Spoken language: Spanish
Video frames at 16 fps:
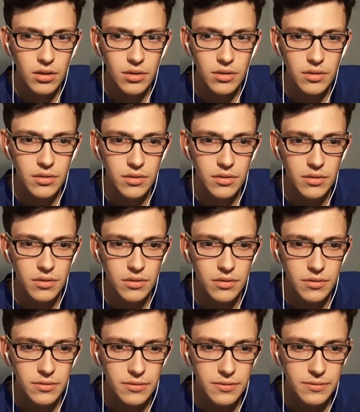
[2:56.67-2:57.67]
Arias.
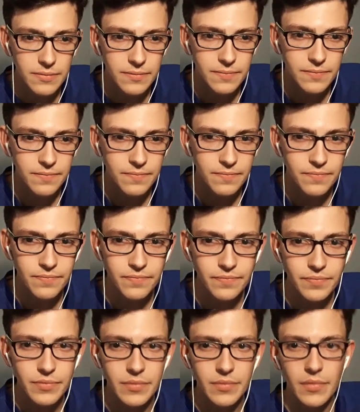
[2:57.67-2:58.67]
a
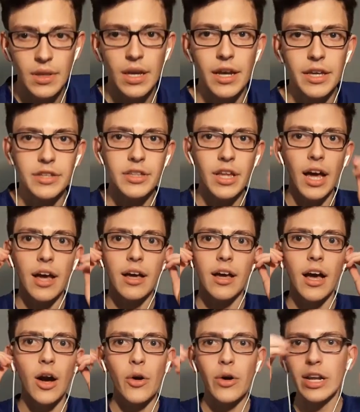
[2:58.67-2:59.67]
buscar Fertoli.
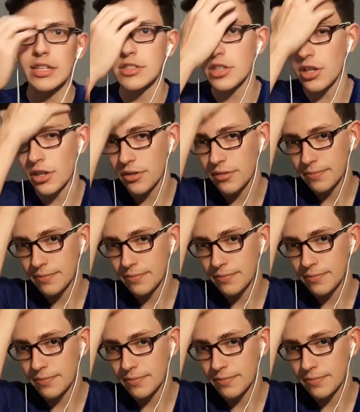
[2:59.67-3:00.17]
ahora sí.